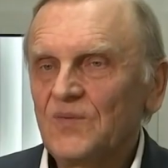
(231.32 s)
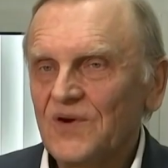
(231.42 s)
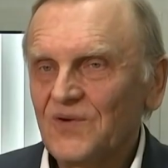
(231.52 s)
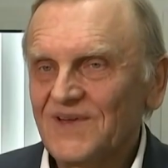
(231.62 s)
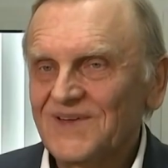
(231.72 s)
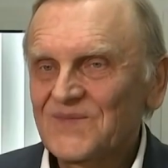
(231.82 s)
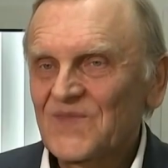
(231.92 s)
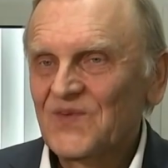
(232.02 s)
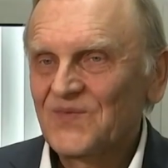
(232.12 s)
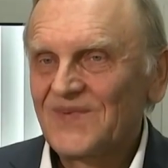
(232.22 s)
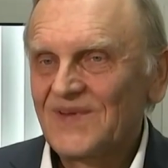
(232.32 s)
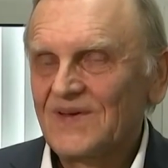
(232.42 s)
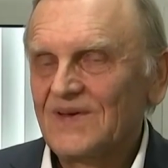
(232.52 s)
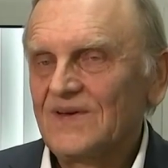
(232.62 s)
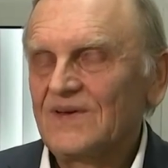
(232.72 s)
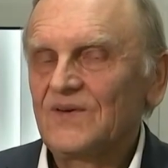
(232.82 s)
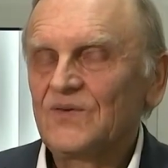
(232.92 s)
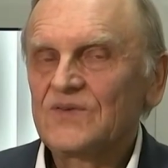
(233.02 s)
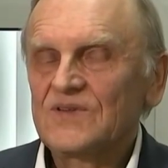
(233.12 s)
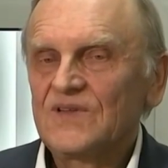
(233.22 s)
обороны. Э,
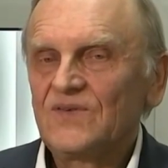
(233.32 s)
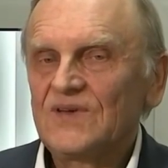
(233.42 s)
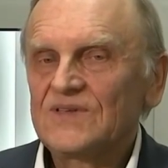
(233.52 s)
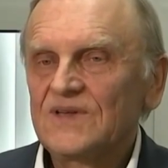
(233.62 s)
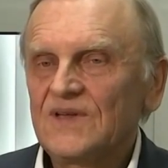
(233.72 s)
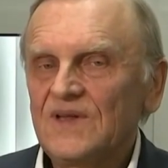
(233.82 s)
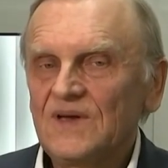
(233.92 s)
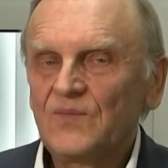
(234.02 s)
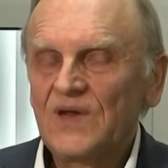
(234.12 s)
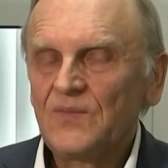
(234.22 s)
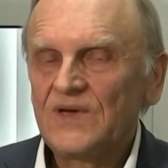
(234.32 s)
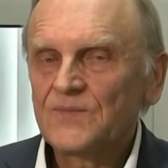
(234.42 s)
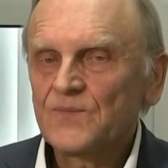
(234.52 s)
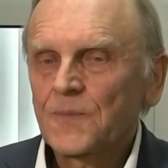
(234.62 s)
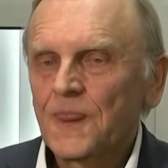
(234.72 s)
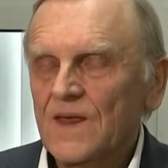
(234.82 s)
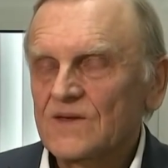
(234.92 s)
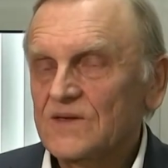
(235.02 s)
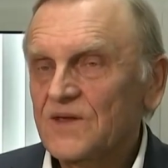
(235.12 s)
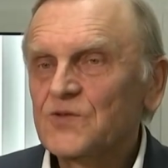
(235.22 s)
он создавался для борьбы со
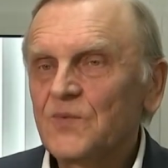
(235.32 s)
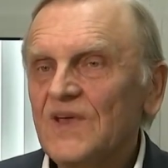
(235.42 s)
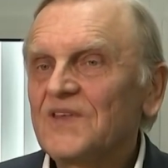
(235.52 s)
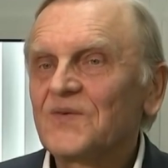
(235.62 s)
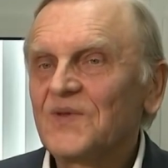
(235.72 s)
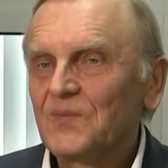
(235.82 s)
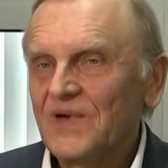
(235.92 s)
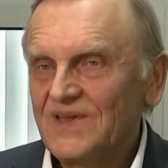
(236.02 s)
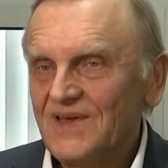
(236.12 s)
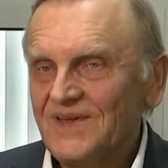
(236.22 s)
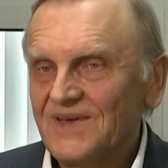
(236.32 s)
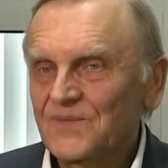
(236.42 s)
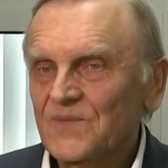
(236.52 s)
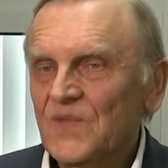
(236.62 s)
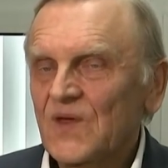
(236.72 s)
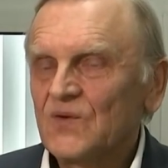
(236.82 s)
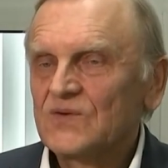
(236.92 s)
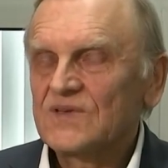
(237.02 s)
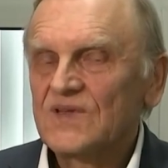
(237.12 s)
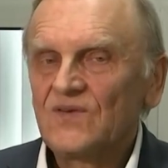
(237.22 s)
средством ядерного нападения. Он
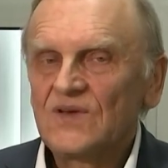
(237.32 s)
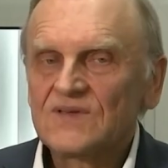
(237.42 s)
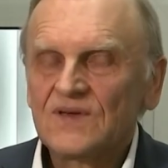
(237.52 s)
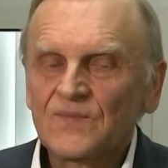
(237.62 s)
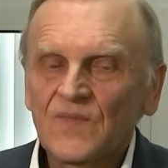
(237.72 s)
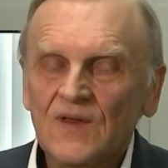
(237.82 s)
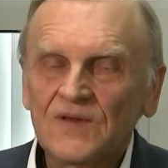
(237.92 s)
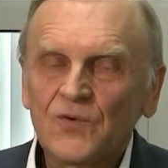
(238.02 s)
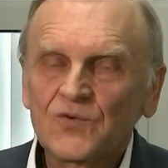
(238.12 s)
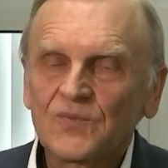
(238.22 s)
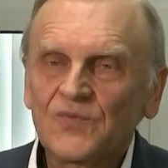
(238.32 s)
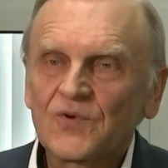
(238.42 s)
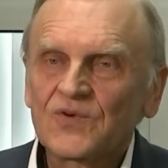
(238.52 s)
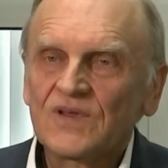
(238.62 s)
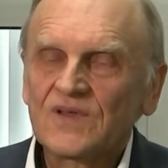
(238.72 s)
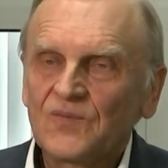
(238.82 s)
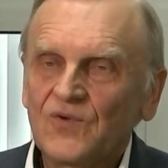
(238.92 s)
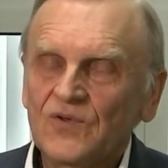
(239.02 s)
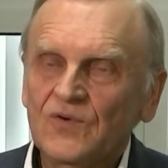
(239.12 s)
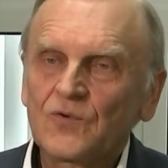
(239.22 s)
создавался для того, чтобы нарушать
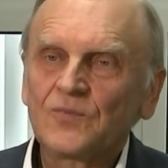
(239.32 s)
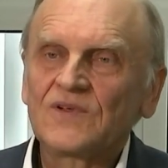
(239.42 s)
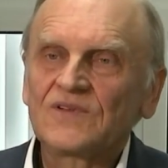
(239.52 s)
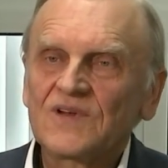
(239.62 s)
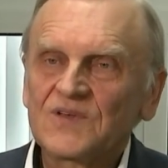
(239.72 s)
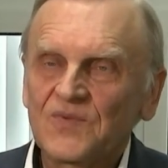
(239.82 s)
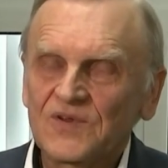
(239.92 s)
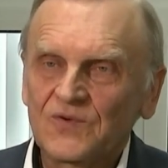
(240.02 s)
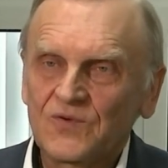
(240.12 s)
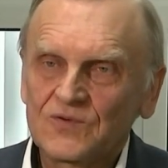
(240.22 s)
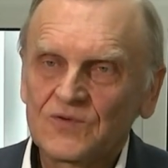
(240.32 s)
работу крупных транспортных